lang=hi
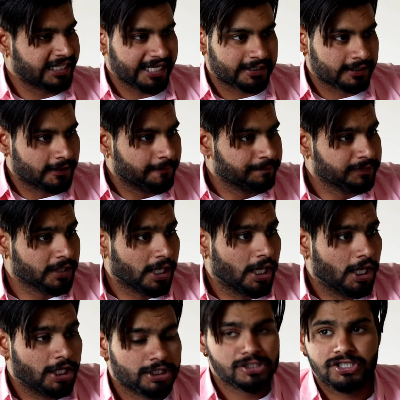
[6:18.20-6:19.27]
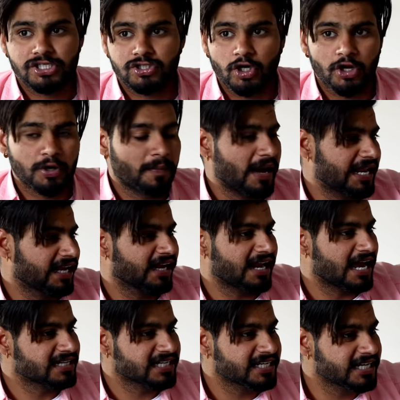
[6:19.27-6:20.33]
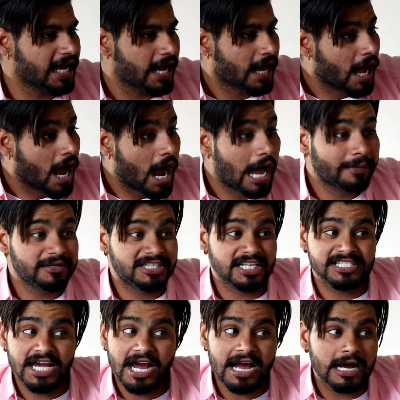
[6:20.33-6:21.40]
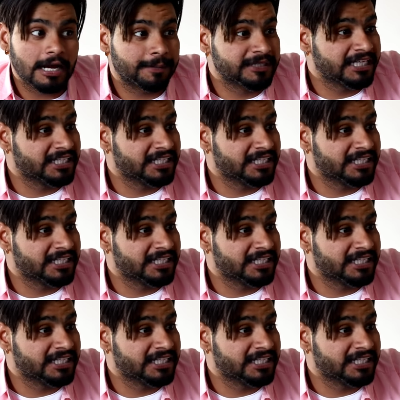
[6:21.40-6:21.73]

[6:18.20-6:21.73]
देख जिस तरह हमारे घर आ जानी हाँ, हम इससे चाका कप